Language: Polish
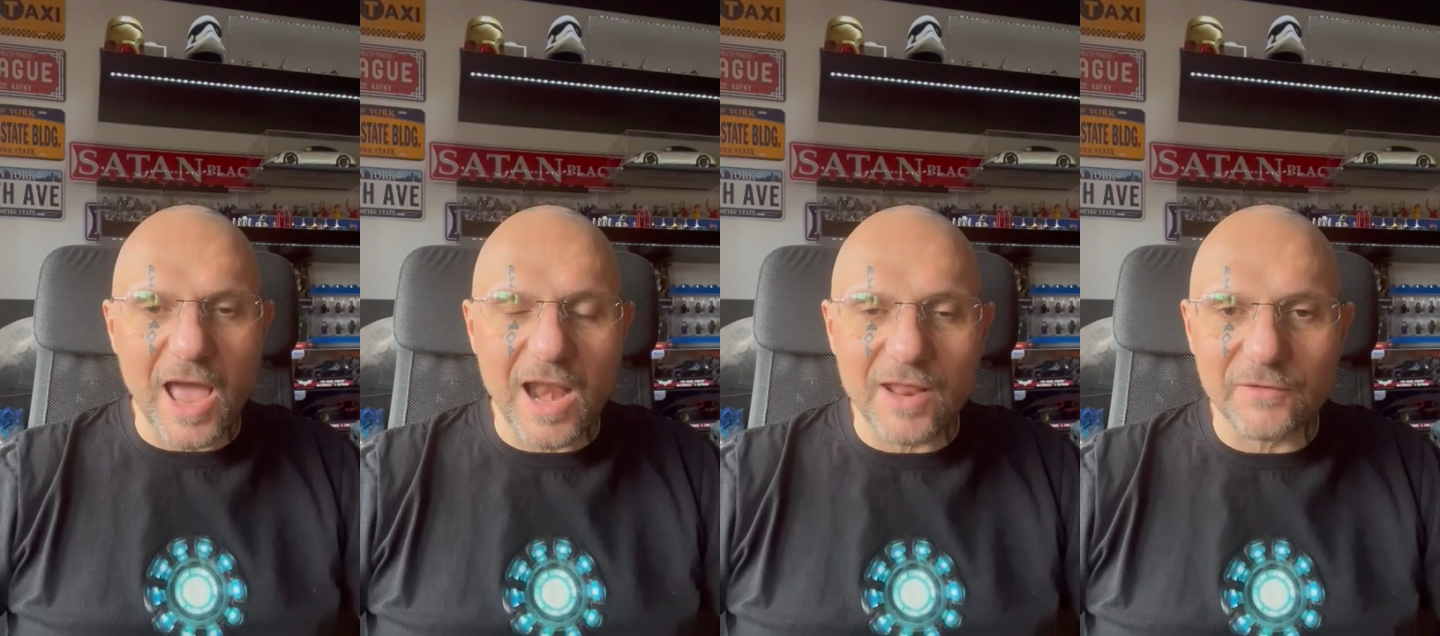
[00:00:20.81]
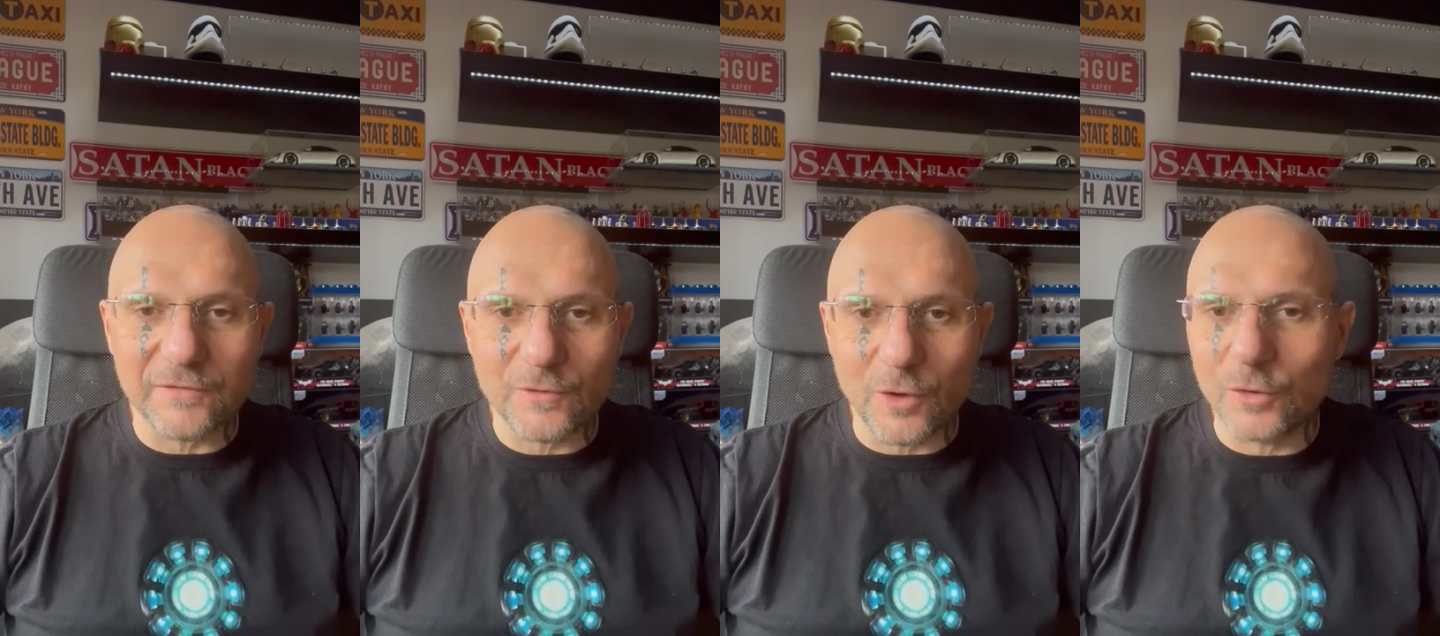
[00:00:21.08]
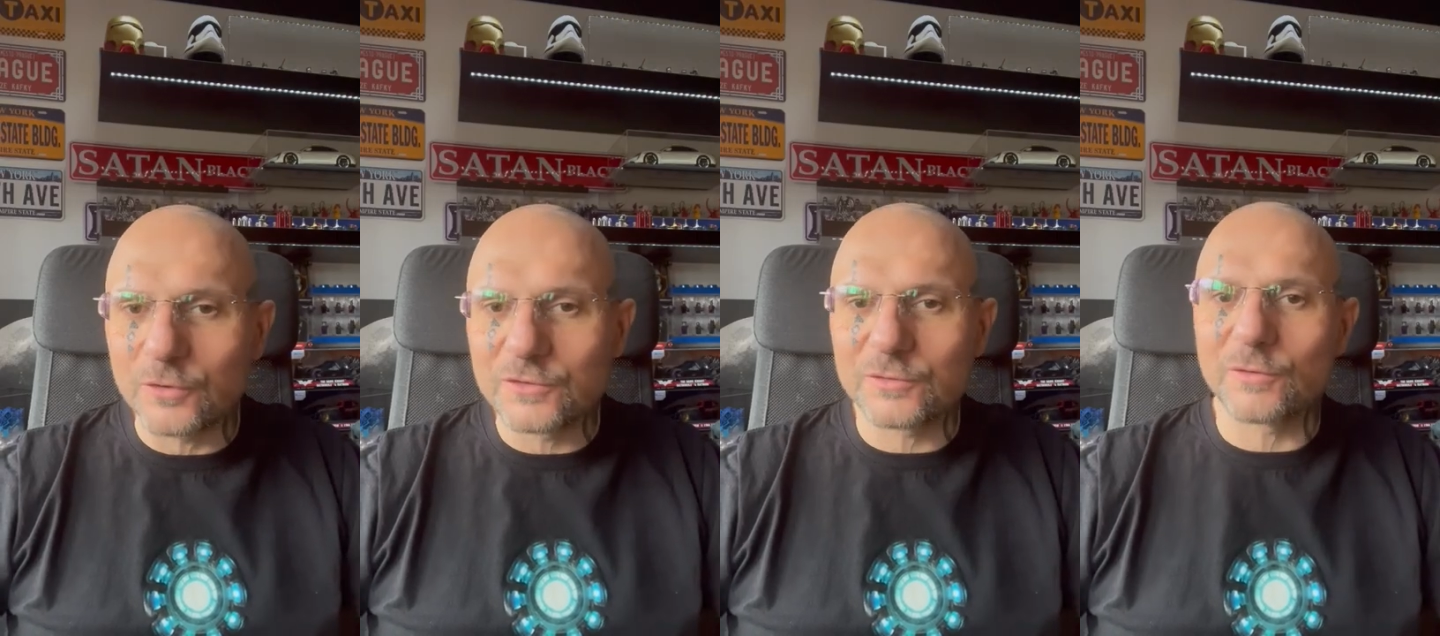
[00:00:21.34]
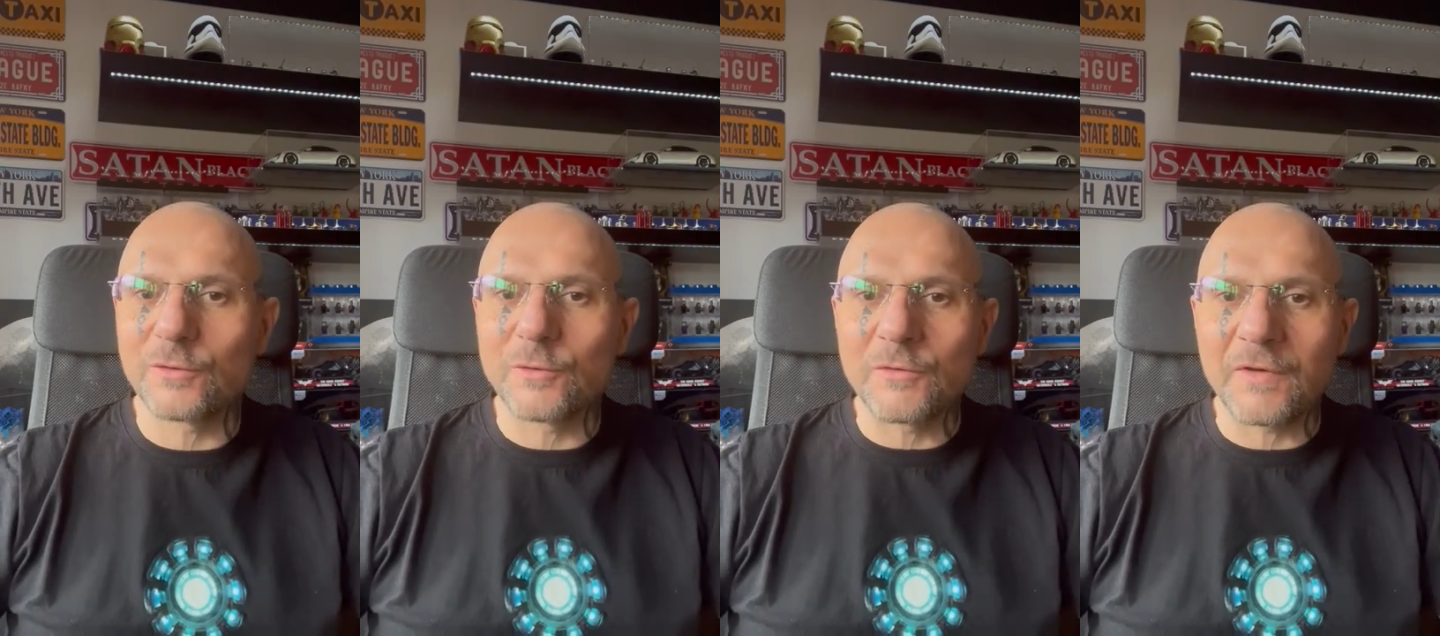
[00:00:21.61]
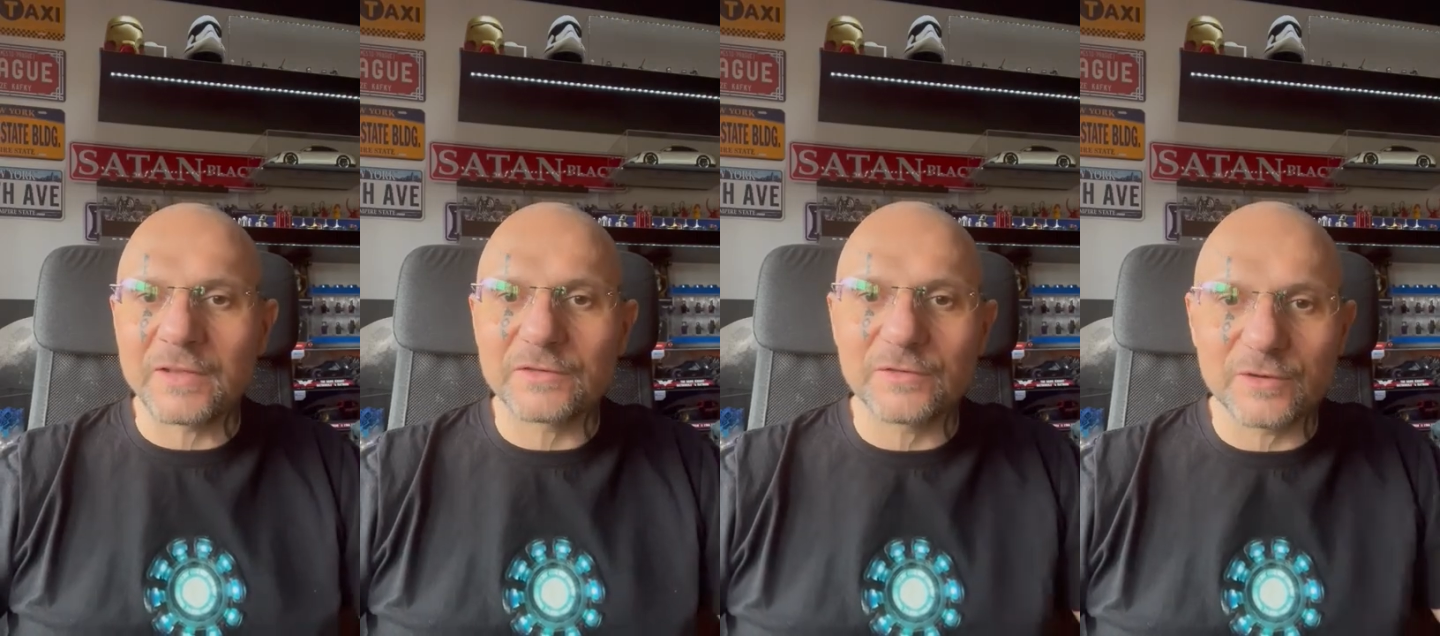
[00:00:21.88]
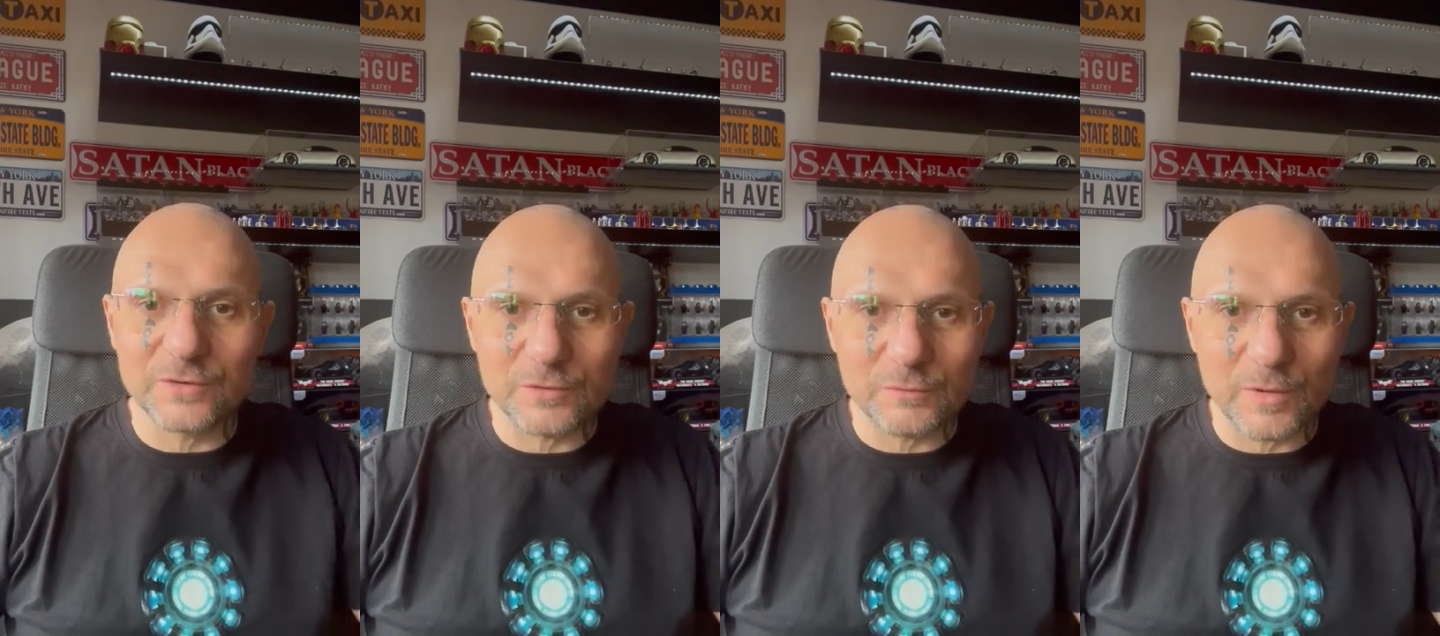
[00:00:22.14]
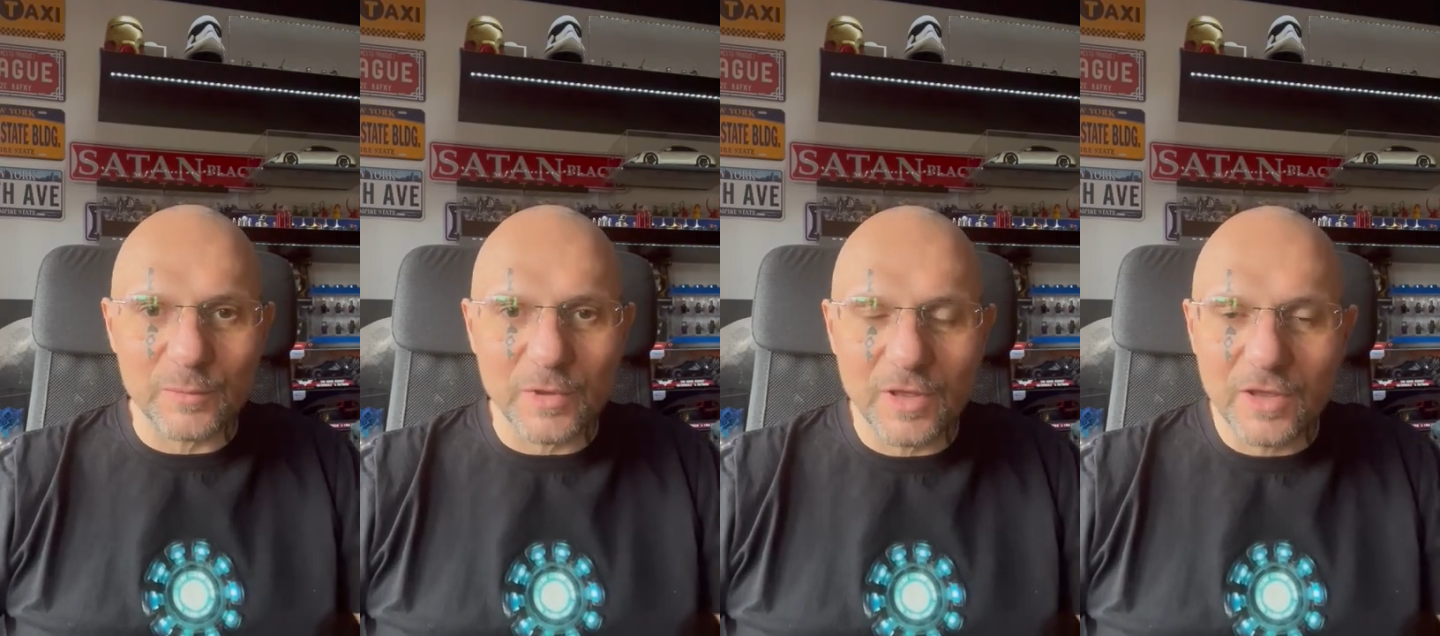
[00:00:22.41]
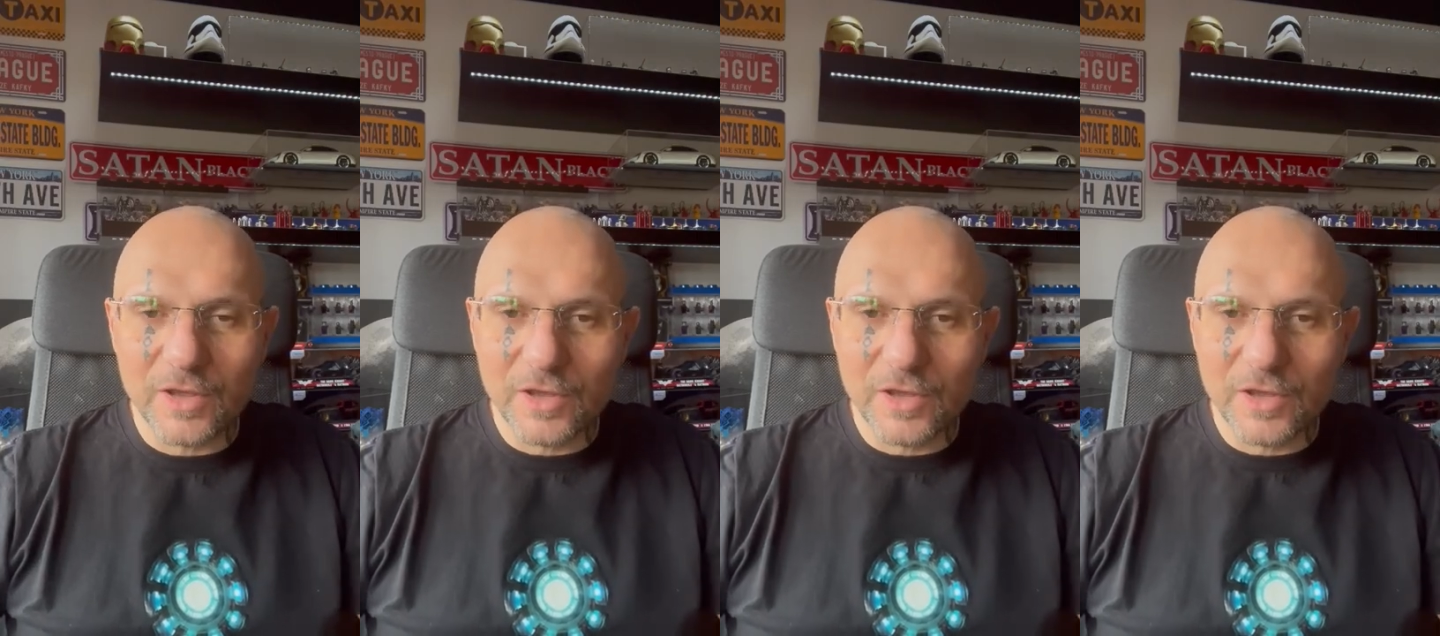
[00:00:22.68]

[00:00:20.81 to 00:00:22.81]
Ale w końcu, kurwa, stwierdziłem,